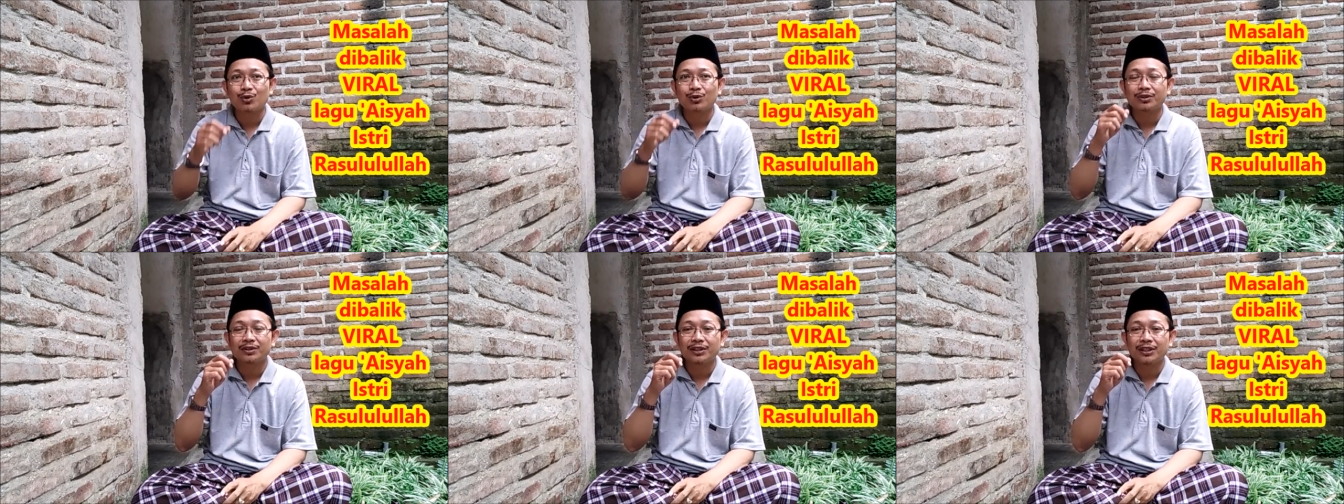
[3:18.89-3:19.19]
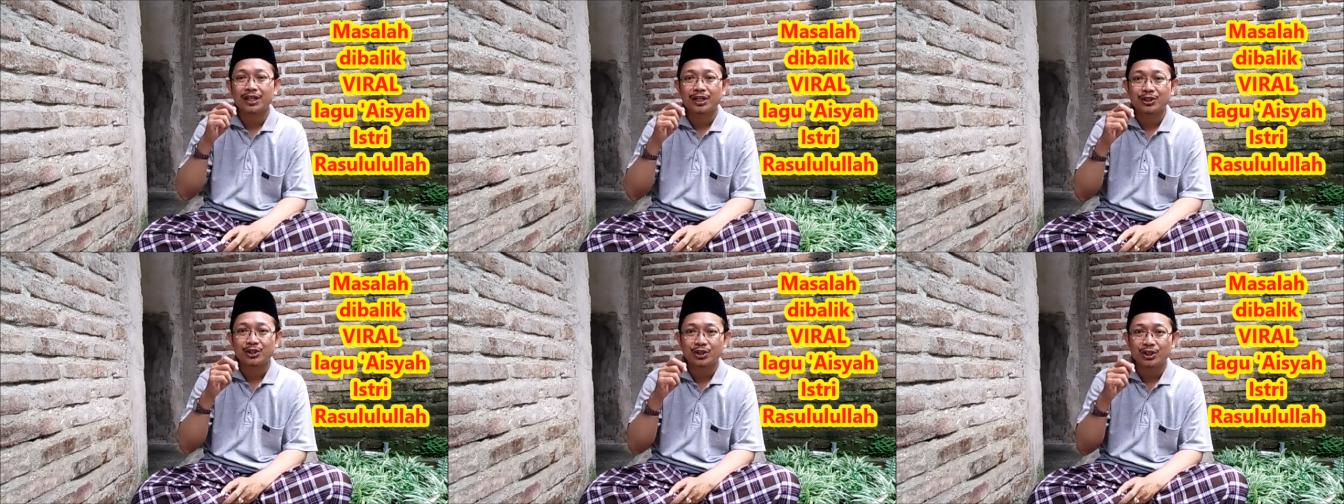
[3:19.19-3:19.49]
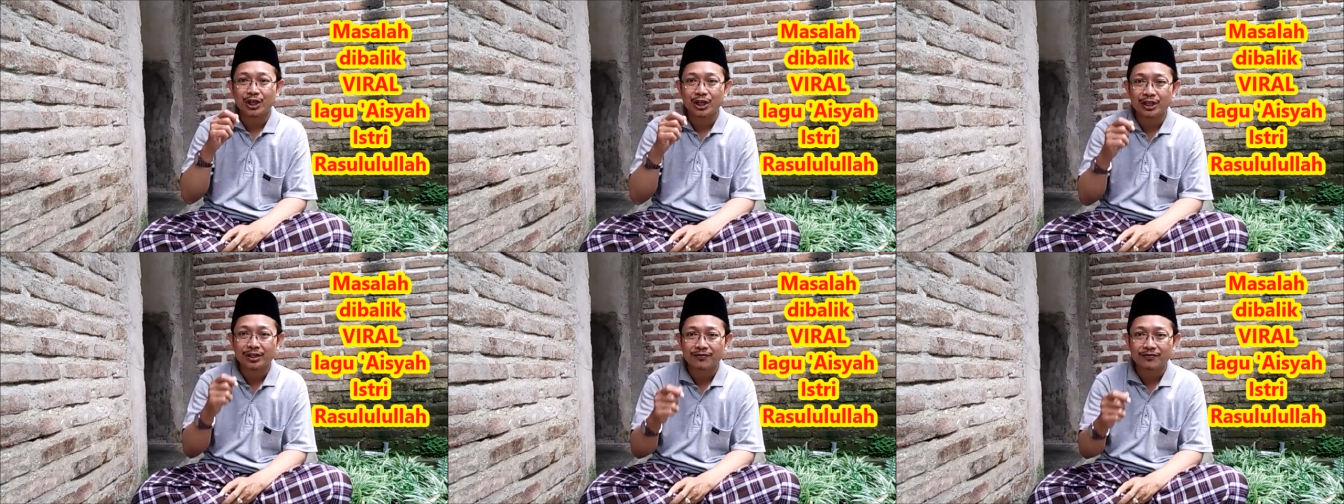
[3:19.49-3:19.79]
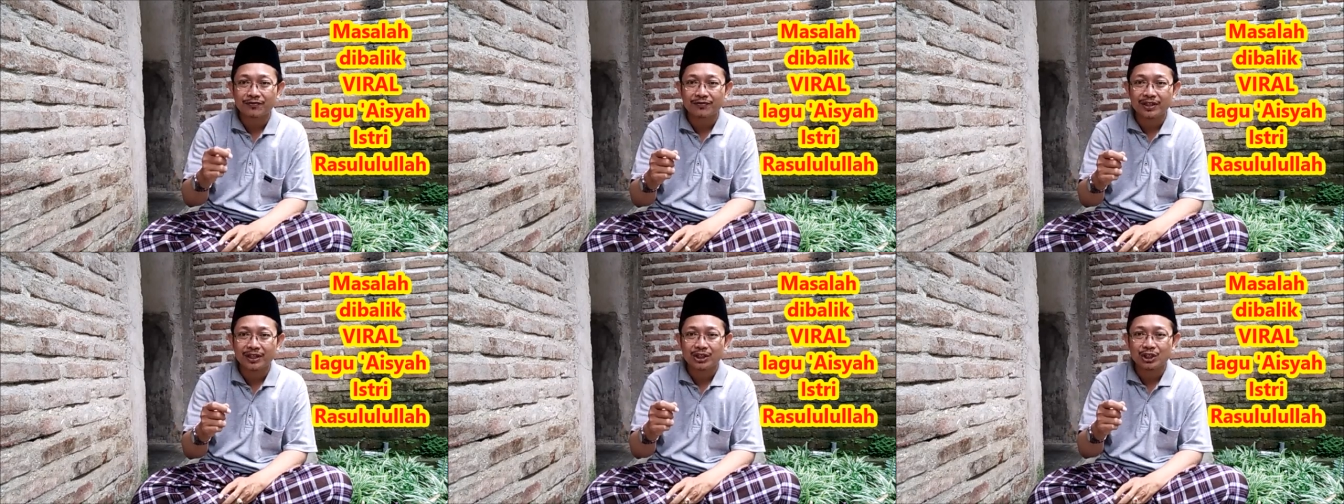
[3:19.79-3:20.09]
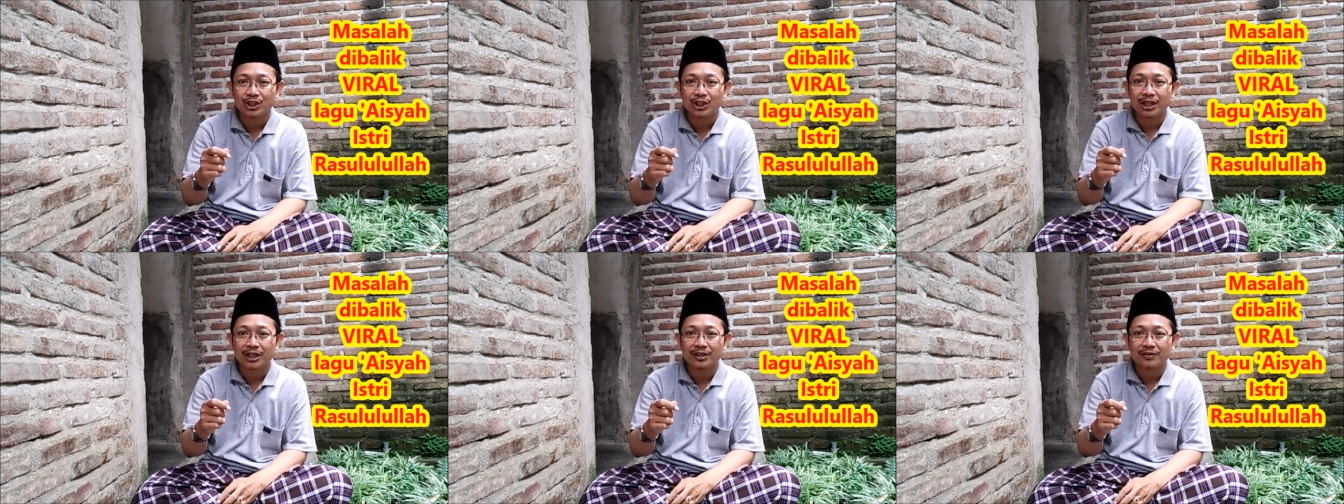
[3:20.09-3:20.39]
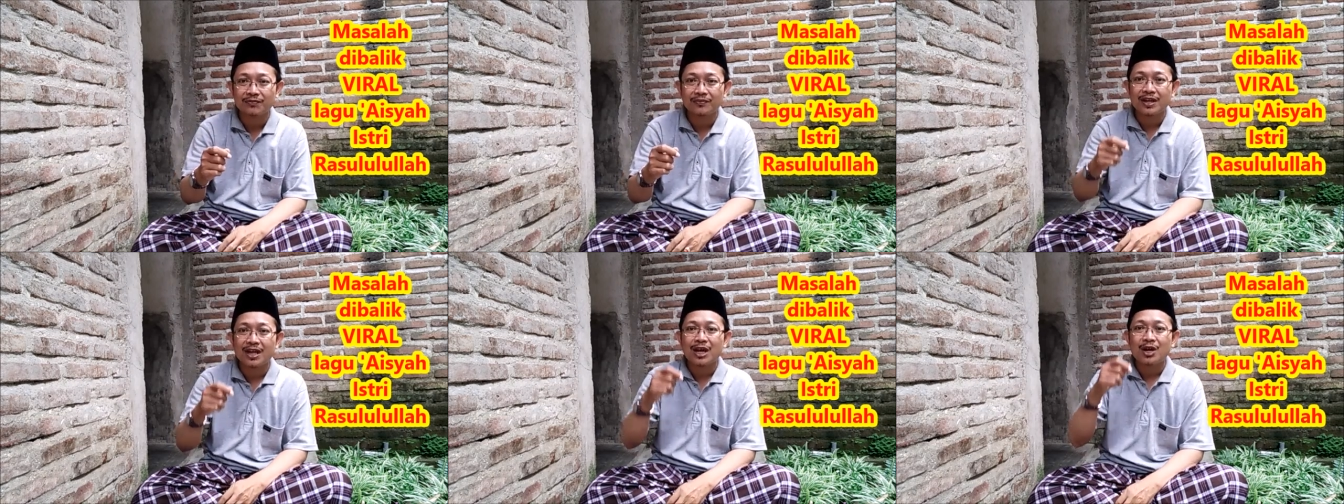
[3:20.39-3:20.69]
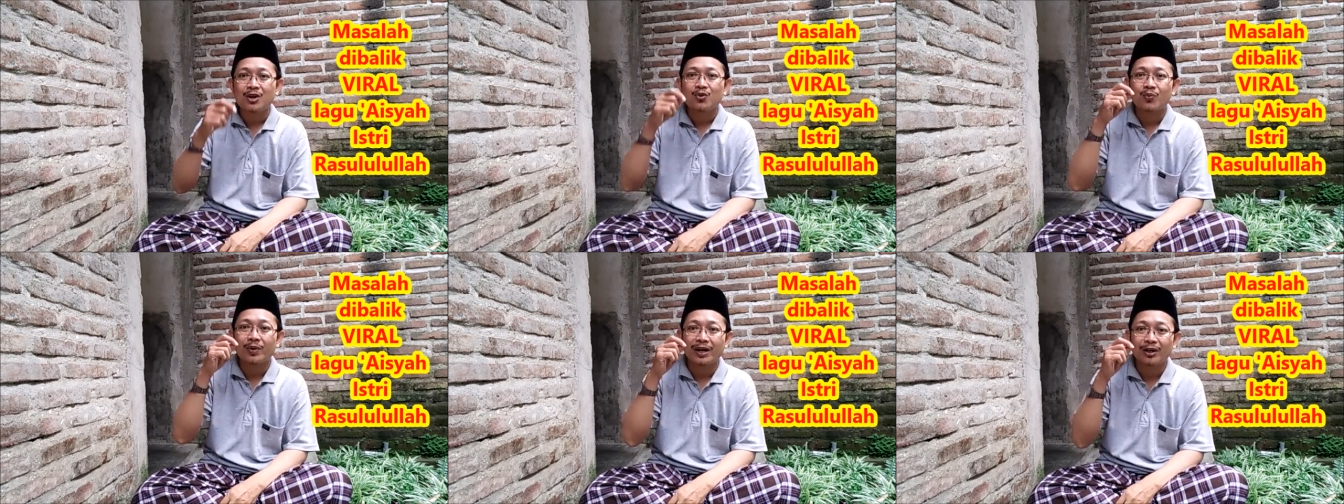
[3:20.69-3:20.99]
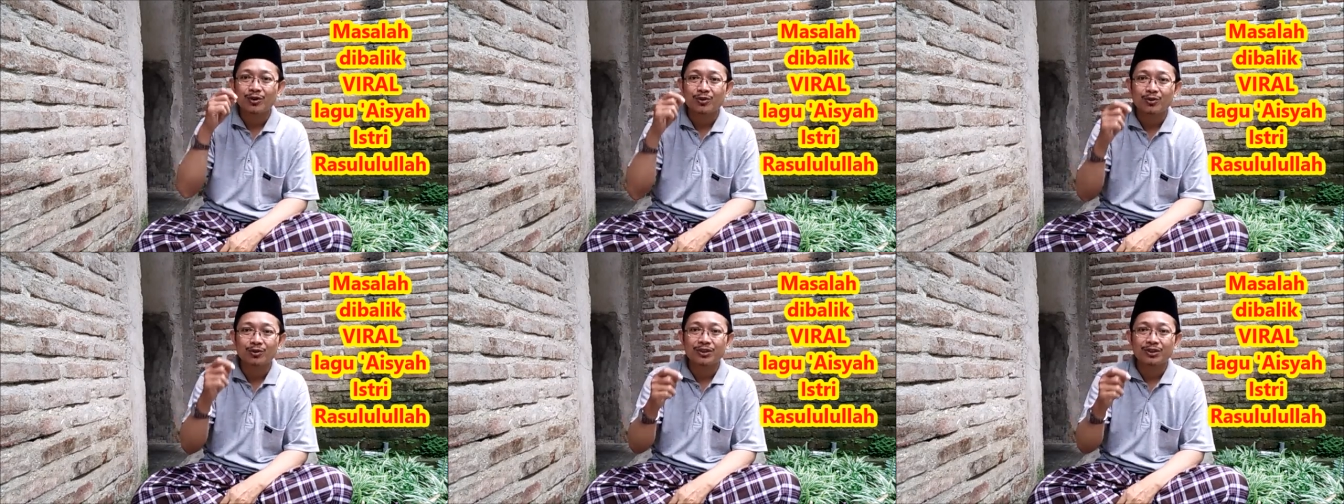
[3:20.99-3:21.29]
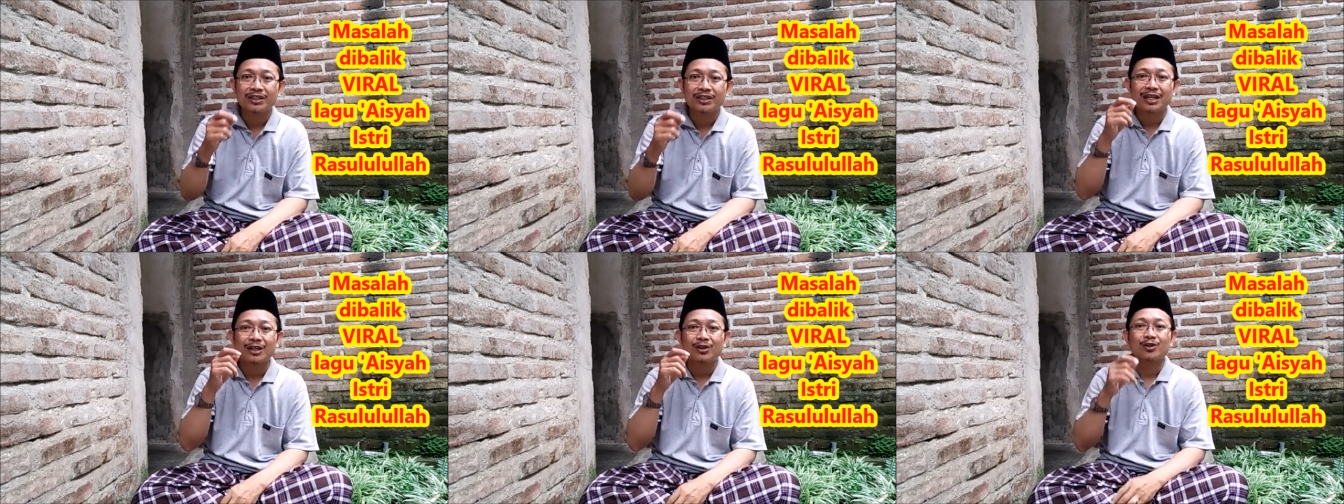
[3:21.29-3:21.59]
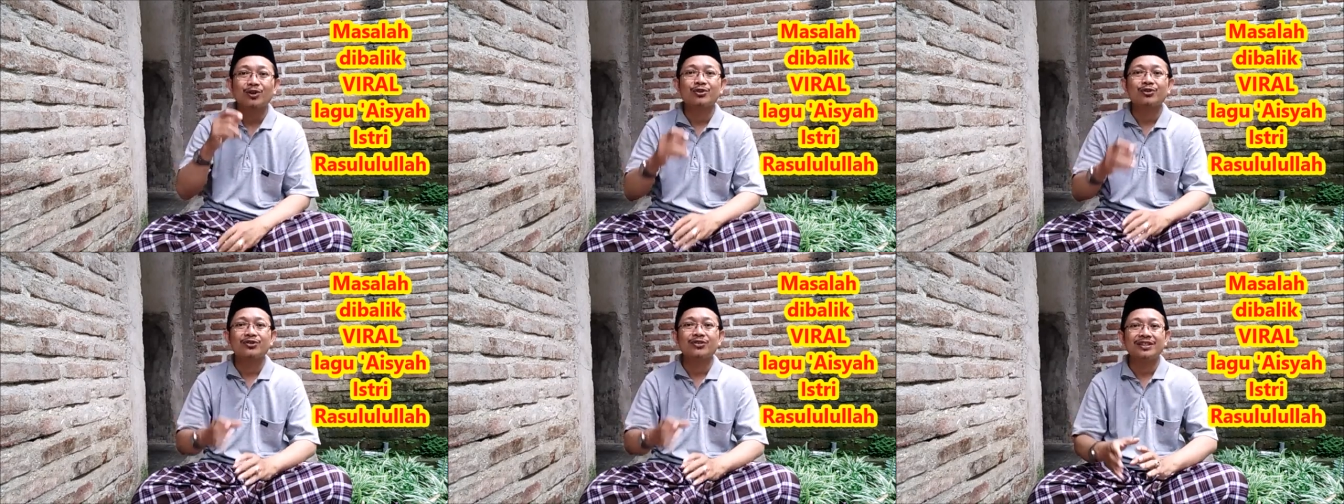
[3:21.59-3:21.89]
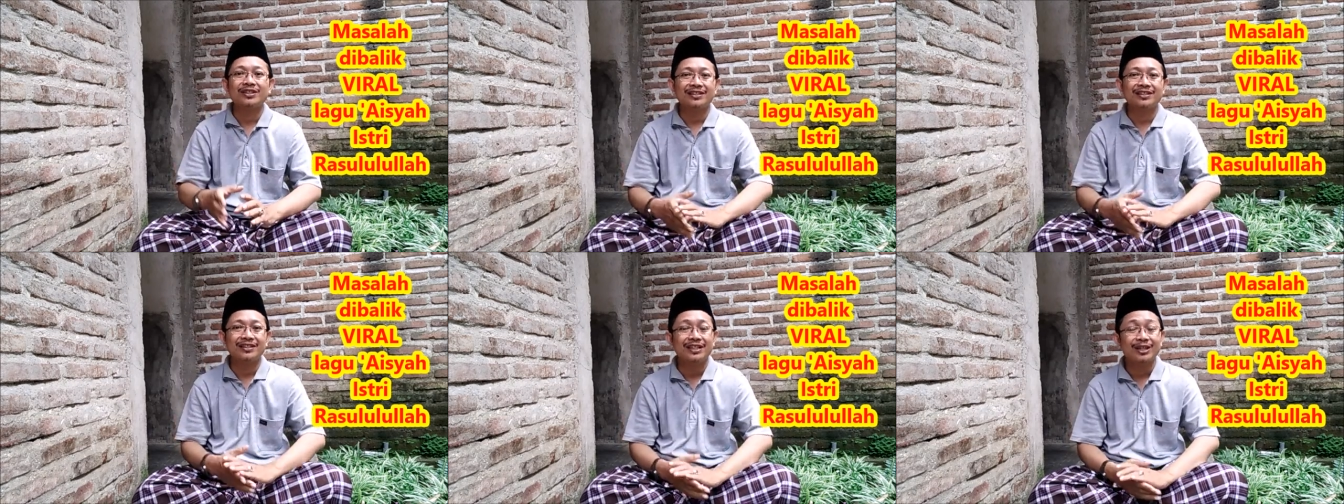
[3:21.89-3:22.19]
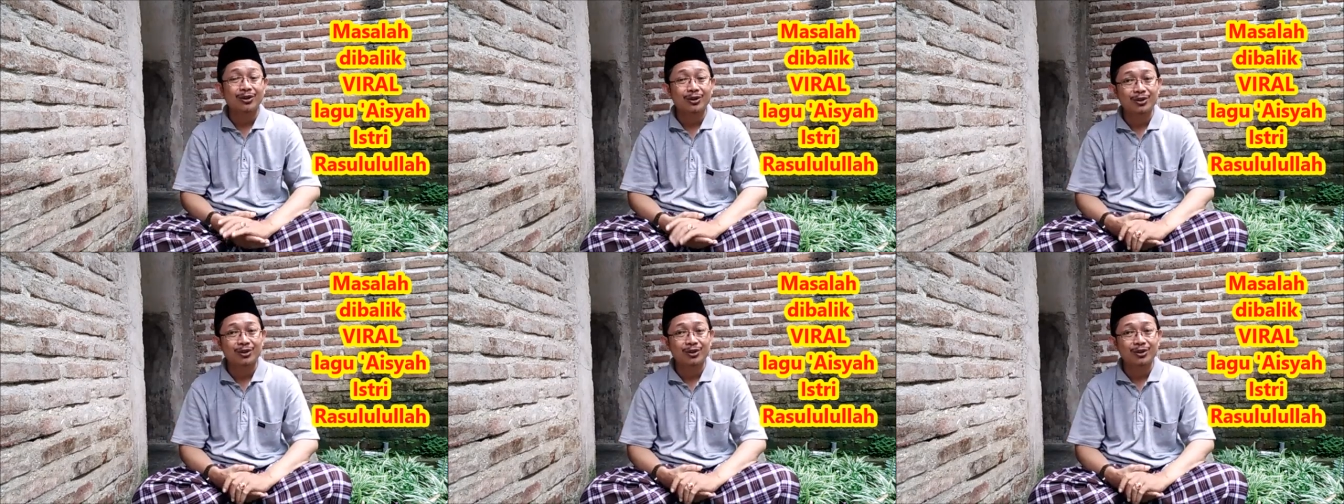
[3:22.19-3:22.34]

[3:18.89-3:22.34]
u'tiyas syarif li syarif wa u'tiyal khosis dil